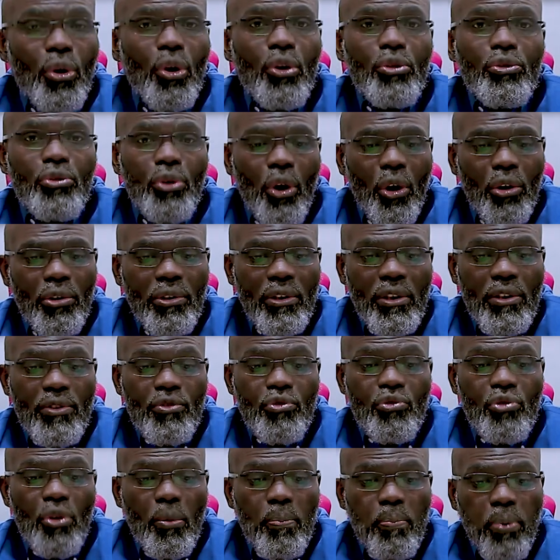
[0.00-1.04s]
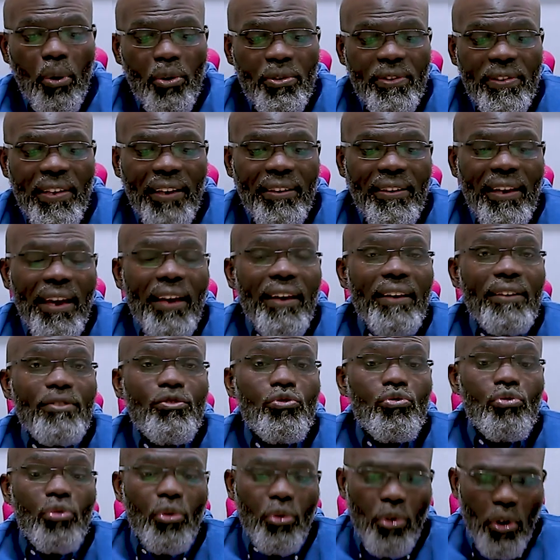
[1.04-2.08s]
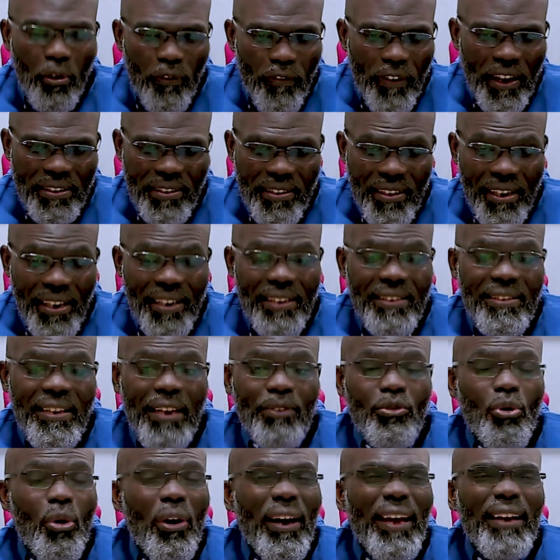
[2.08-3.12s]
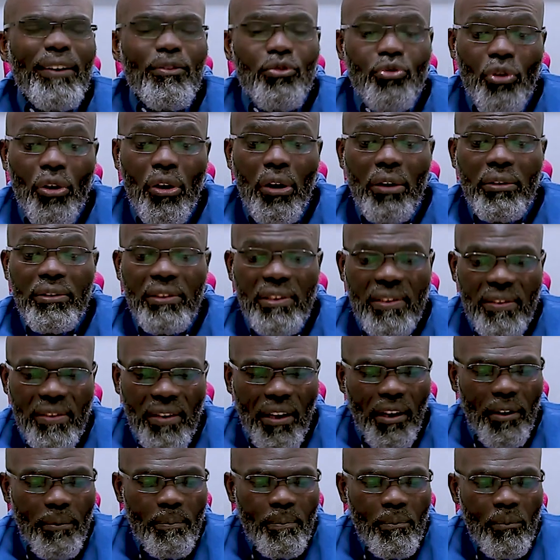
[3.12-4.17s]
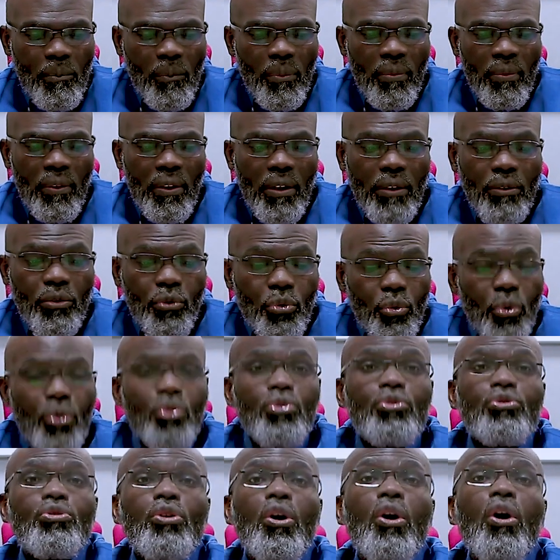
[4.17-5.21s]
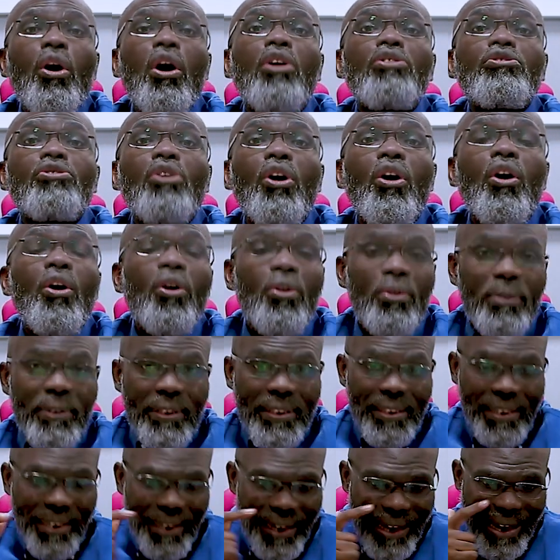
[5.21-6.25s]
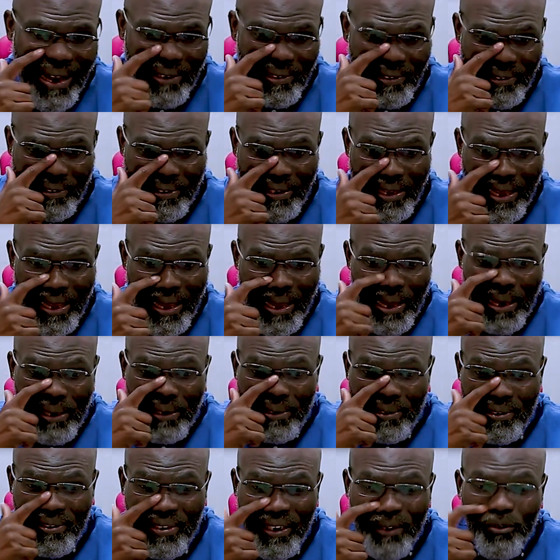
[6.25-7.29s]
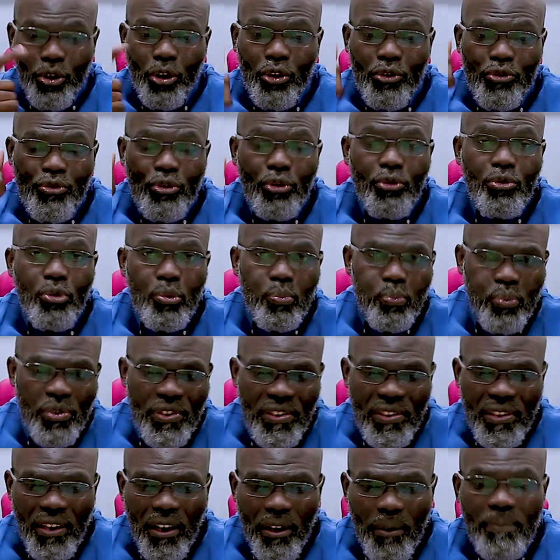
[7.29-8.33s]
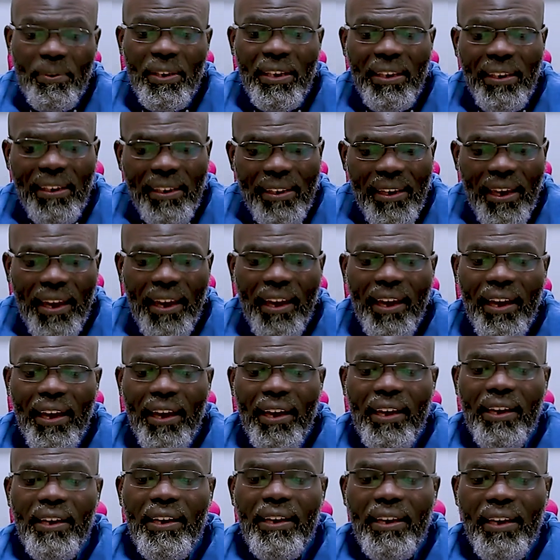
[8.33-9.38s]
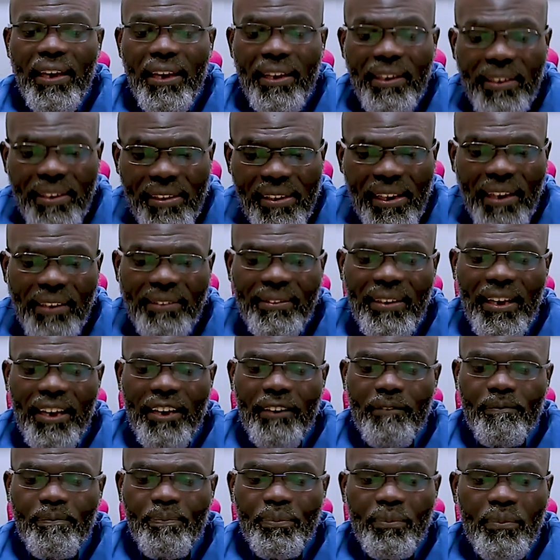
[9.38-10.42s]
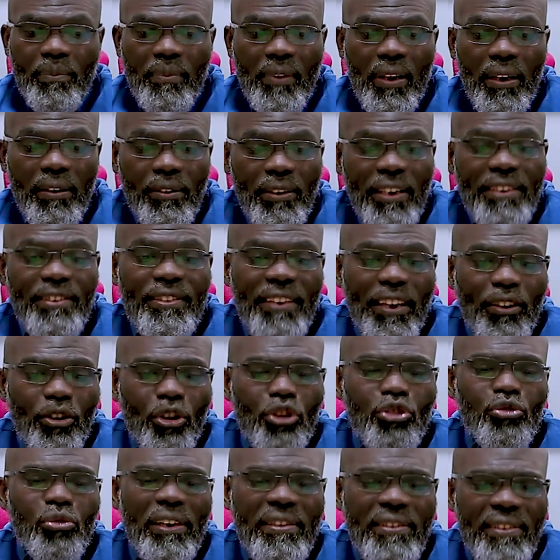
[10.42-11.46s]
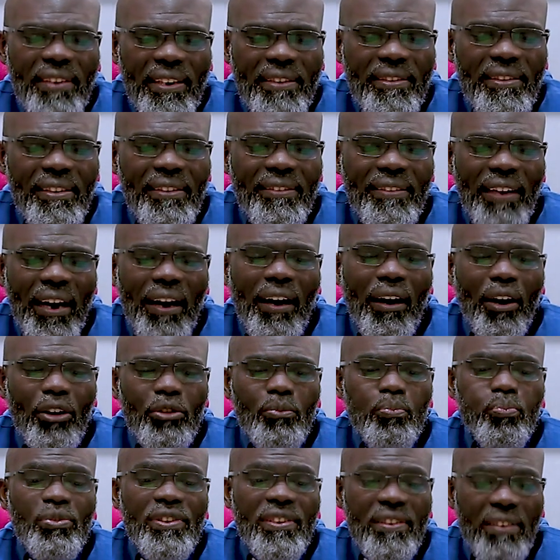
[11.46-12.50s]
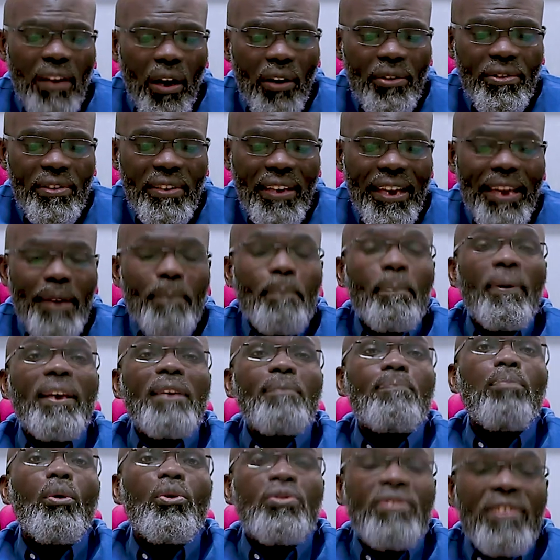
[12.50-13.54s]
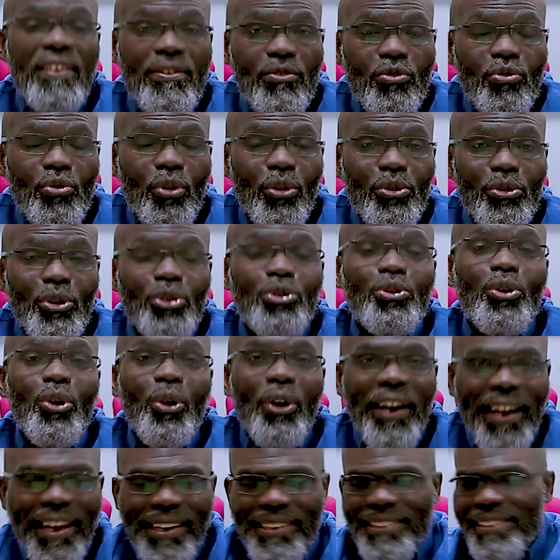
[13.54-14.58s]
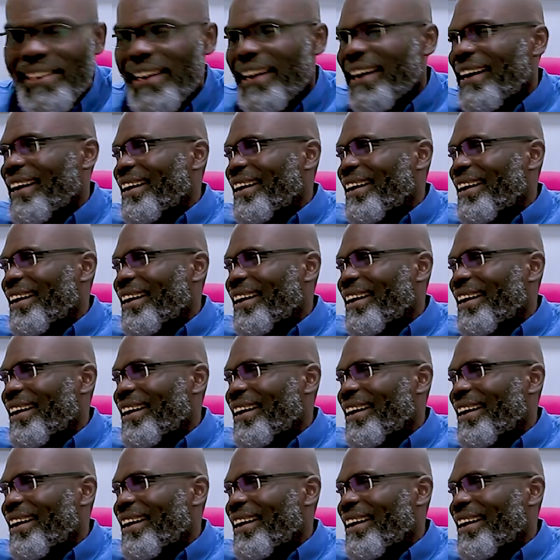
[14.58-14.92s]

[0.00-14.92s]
leur trône se prosternèrent sur leur face. Et ils adorèrent Dieu en disant, nous te rendons grâce Seigneur Dieu Tout-Puissant, qui est et qui était, de ce que tu as saisi ta grande puissance et pris possession de ton règne.